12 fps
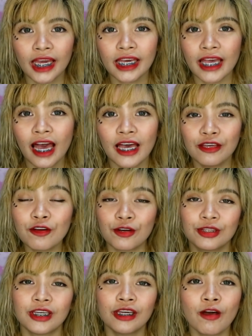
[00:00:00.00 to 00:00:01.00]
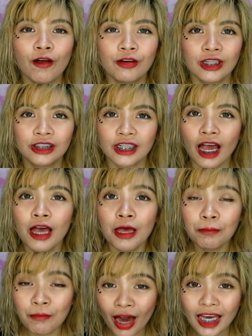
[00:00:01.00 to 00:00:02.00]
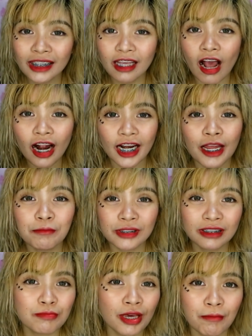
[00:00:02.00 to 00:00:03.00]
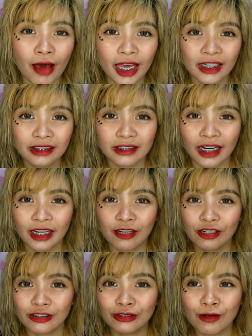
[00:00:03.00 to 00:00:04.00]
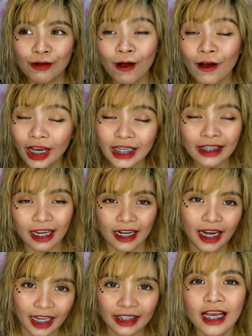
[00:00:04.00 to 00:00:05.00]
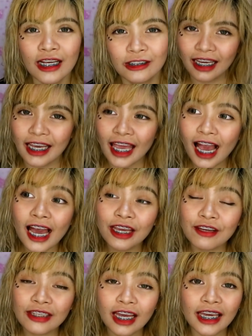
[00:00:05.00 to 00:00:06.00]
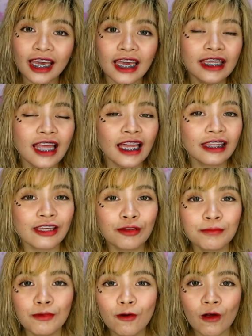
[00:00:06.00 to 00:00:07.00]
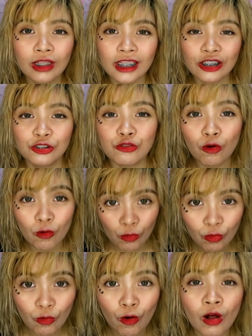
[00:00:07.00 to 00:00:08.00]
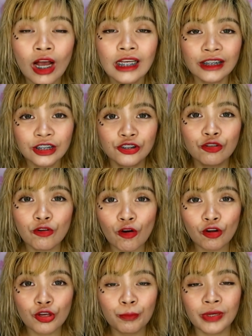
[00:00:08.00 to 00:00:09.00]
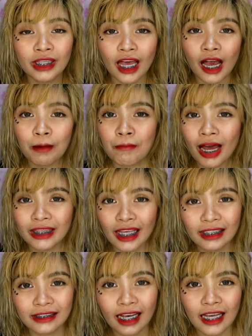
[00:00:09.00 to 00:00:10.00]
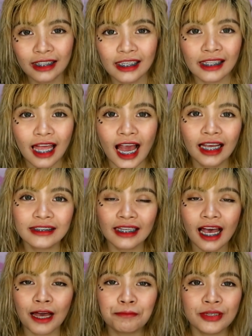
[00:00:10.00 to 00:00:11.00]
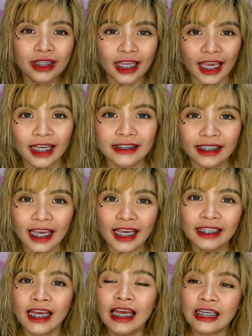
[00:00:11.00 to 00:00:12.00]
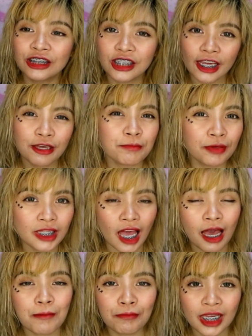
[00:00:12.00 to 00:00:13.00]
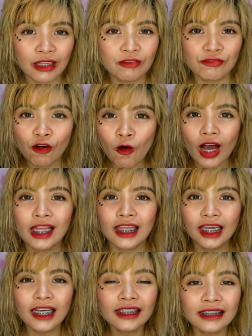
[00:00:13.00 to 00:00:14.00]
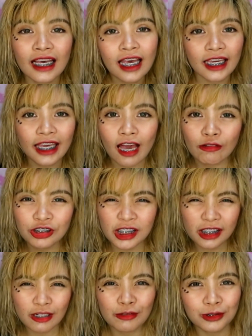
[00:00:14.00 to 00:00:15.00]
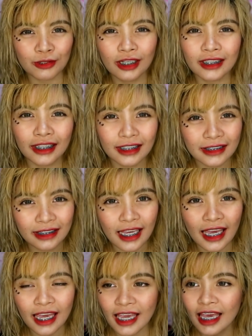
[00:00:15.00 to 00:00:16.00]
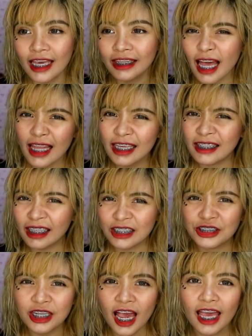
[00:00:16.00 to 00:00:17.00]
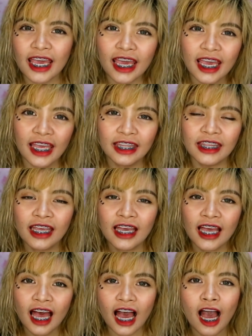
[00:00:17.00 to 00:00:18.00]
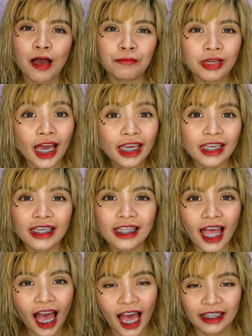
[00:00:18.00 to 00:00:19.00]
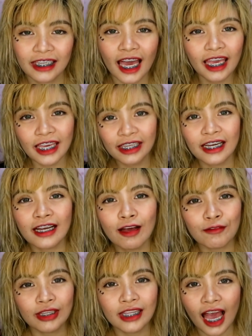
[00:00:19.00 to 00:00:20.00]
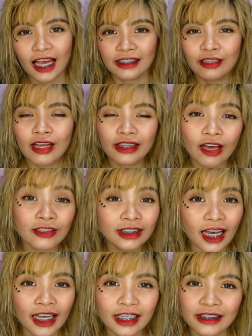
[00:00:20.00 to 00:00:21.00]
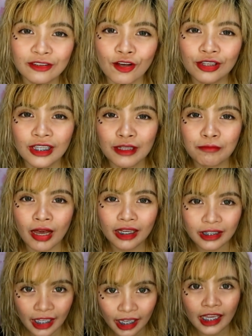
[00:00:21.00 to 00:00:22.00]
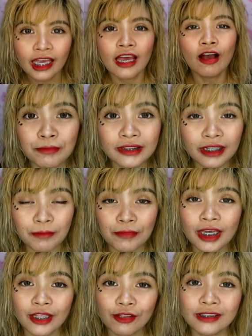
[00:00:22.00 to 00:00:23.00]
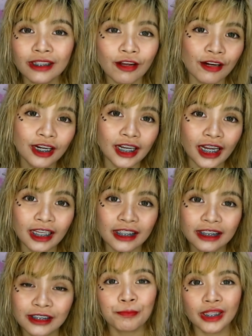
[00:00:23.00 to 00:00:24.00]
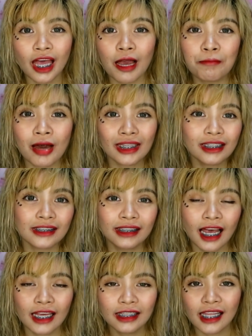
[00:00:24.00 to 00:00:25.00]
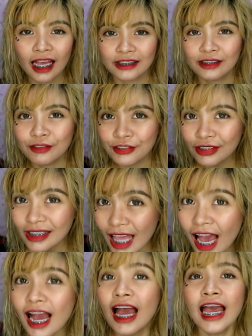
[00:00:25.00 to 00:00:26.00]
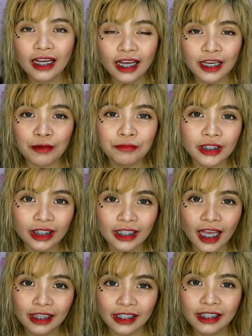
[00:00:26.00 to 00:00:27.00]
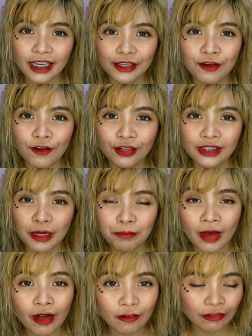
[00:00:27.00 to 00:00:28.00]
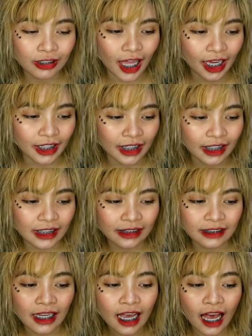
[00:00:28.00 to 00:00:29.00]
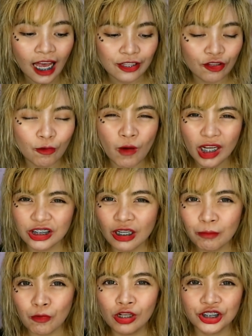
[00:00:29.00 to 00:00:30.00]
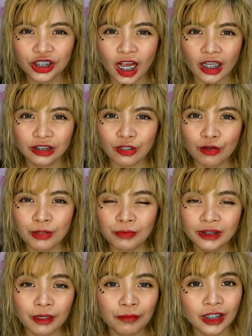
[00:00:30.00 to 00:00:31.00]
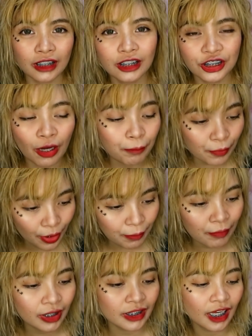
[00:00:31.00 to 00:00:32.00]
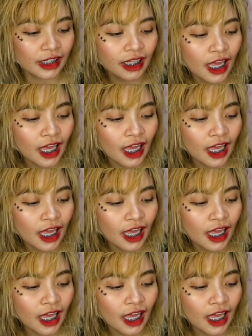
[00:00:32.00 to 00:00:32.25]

Kaya, yun, kinuha na siya. But, RM is my bias record, so okay na rin. Kaya ngayon, gagayain natin yung buhok ni Jungkook. Si Jungkook yung pinakabata sa kanila, sa BTS, and siya yung pinaka-main vocalist. Kaya ko siya nagustuhan kasi talented siya and um, kaya niya lahat, kaya niyang gawin lahat. Ang tawag sa kanya is Golden Maknae. Ibig sabihin nun sa Korean, ito pinakabata sa kanila. So, yun lang. Ang gagamitin natin ngayon na pangkulay is ano, washable siya. So, ibig sabihin, hindi siya permanent.